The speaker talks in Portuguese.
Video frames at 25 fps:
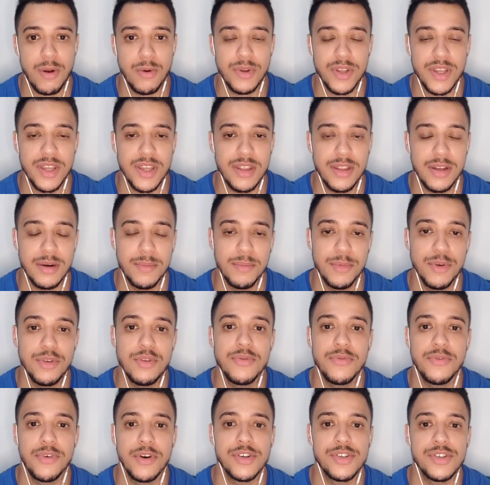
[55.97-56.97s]
é algo que entra
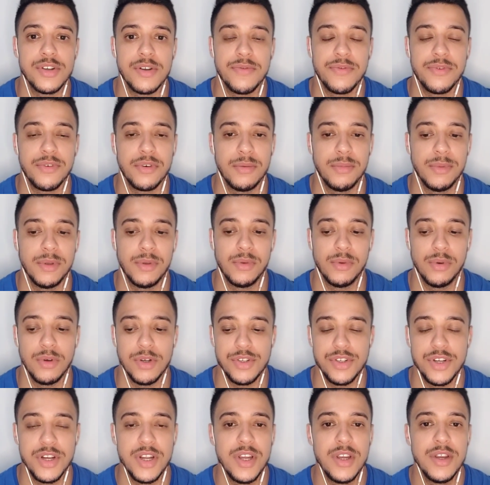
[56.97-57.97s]
muito forte na Fórmula 1
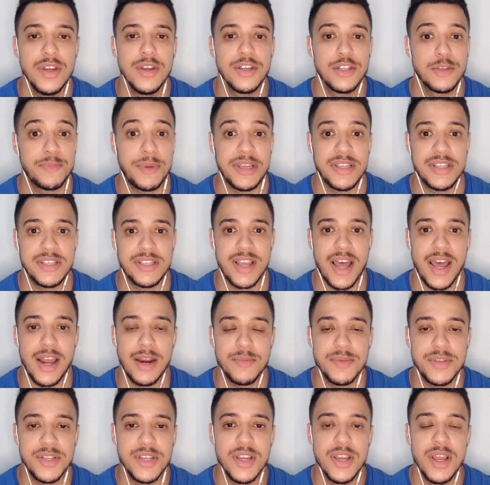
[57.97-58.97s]
hoje, os países
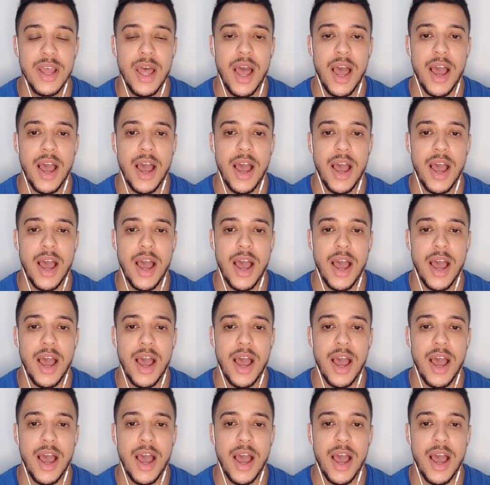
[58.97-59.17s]
árabes.